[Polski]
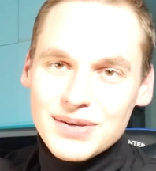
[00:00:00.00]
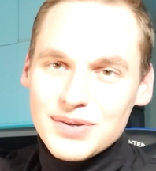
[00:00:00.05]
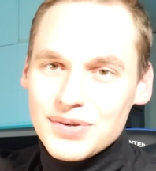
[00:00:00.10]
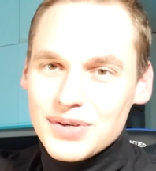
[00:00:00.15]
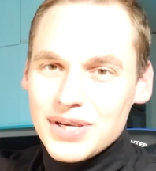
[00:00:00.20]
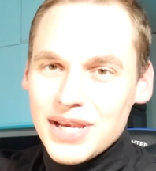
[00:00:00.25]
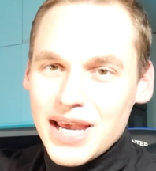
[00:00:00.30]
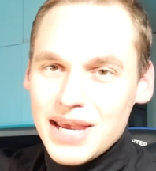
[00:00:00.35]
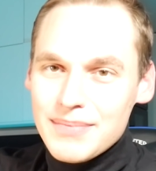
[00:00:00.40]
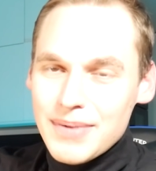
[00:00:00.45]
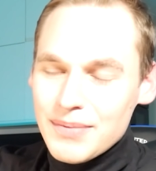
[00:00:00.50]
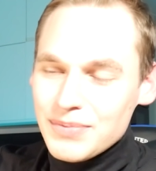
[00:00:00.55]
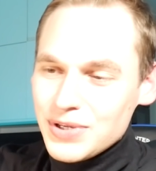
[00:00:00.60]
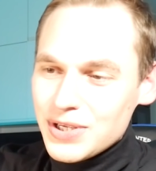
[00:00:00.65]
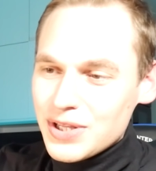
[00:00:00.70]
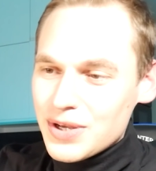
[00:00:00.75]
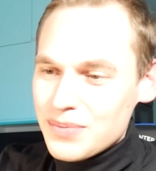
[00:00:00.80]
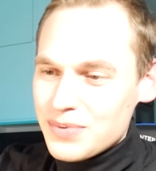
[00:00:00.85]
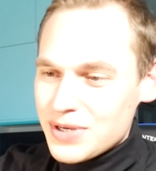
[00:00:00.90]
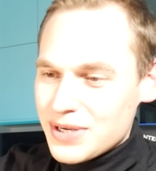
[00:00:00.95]
żyję i mam się
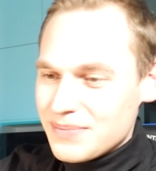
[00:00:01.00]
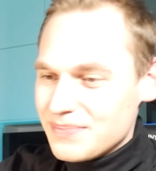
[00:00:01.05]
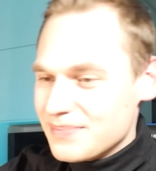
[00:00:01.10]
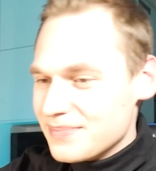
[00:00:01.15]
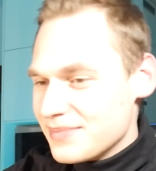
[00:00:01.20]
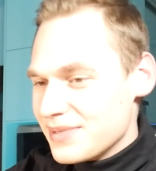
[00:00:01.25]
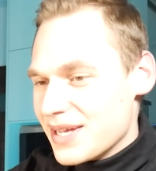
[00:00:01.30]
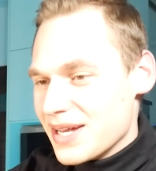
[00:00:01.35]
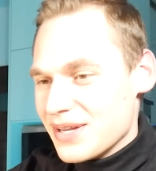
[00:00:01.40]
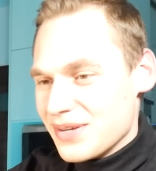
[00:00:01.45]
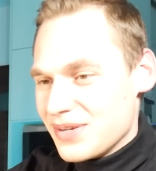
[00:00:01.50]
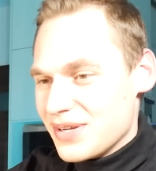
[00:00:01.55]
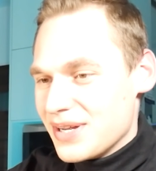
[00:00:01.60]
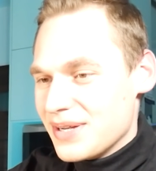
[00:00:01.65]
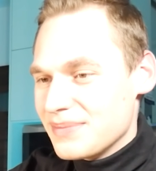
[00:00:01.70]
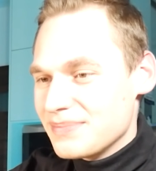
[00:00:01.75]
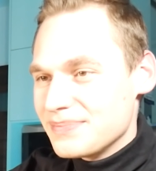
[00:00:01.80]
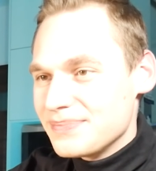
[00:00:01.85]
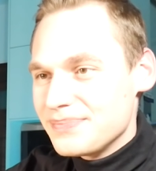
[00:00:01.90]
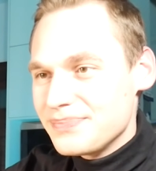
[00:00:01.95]
dobrze.
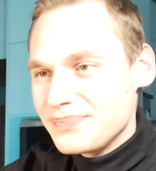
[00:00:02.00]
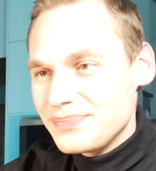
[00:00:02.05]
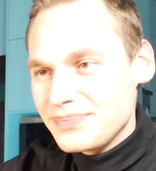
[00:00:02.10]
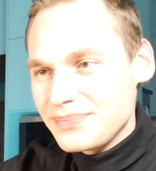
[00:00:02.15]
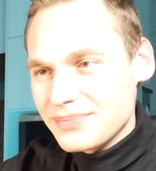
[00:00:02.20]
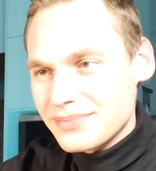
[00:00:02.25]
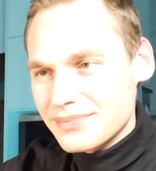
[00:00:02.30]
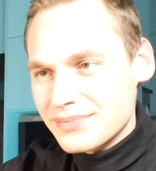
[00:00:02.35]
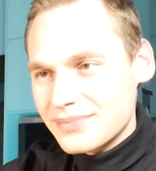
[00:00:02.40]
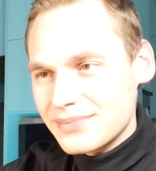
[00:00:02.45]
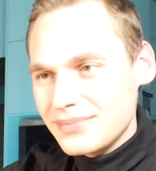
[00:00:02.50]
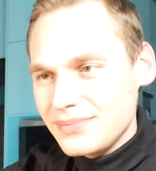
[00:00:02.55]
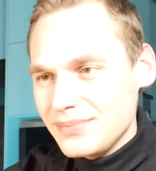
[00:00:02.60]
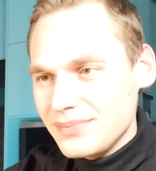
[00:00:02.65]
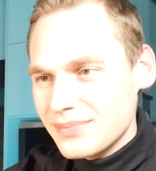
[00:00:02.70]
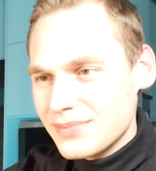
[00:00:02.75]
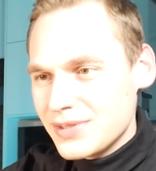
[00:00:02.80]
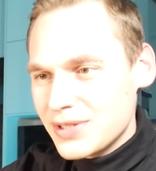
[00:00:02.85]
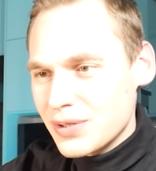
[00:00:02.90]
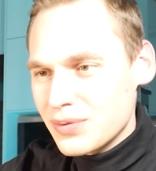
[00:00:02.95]
Także
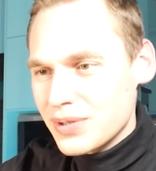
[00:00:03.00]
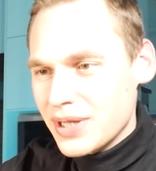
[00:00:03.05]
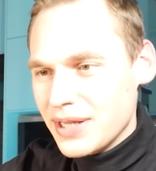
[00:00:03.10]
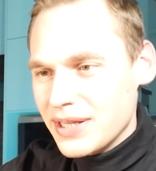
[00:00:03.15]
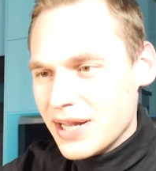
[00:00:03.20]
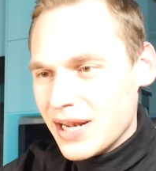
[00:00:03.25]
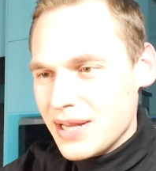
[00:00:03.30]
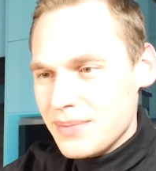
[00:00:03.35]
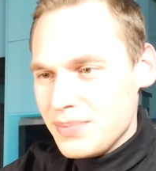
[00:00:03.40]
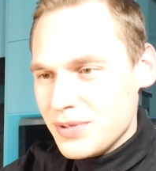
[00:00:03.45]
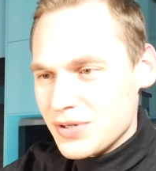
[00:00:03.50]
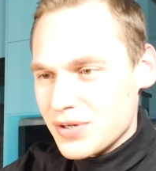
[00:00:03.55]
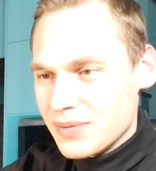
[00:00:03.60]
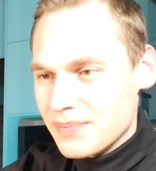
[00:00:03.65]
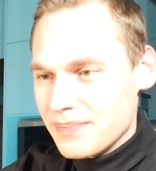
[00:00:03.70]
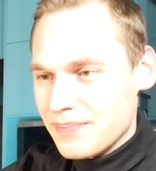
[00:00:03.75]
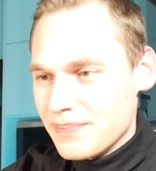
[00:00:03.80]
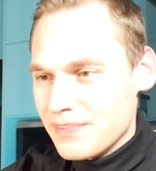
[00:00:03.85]
co tutaj dalej piszą?